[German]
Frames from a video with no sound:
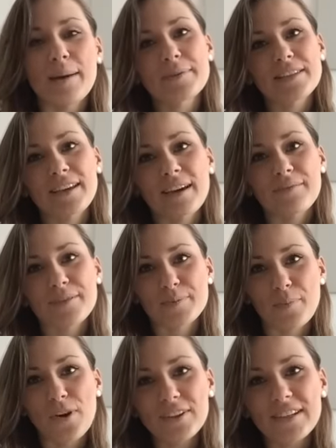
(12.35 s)
habe ich ja
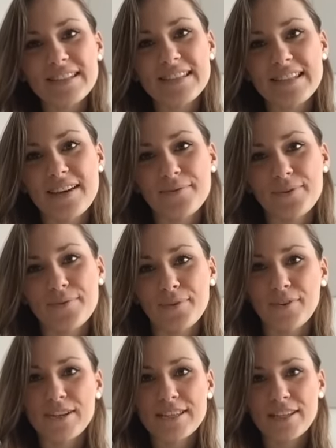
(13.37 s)
versprochen, dass ich dafür
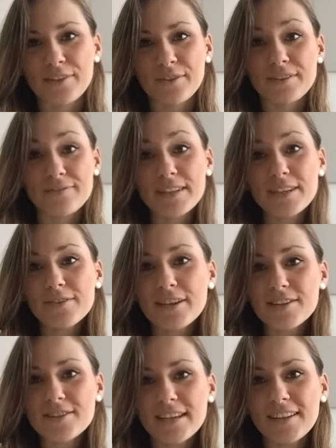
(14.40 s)
für euch ein neues Video
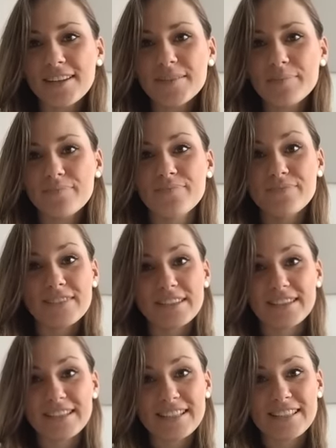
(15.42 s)
erstelle.
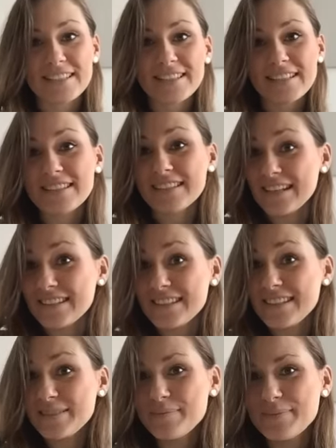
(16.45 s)
Das ist jetzt das
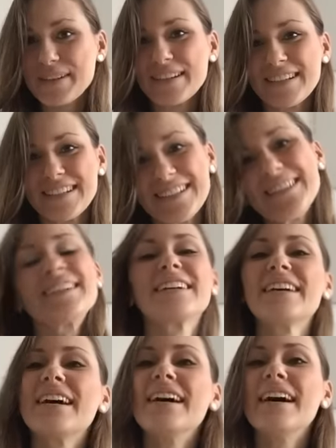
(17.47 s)
hier.
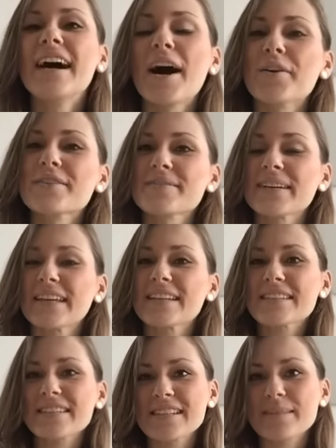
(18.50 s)
Und zwar geht
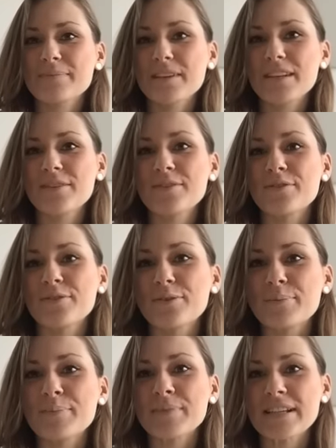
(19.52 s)
es in diesem Video
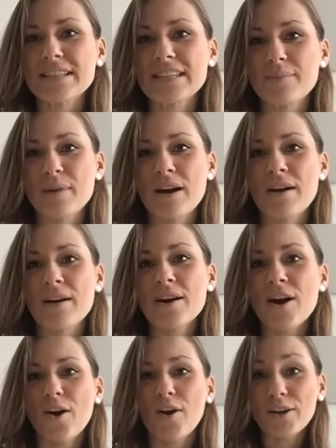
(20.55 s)
um das Thema
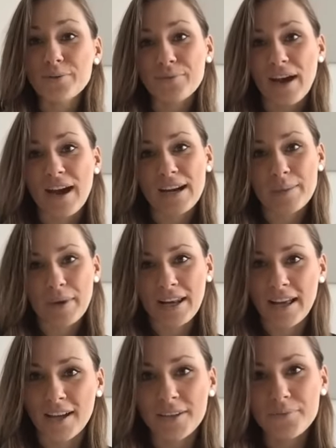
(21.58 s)
Eure Fragen,
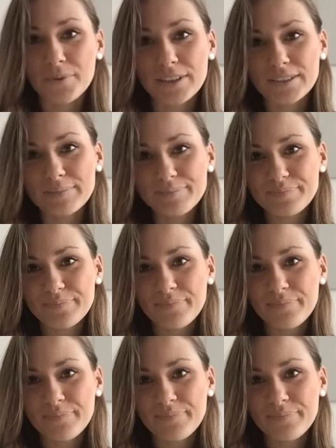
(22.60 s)
meine Antworten.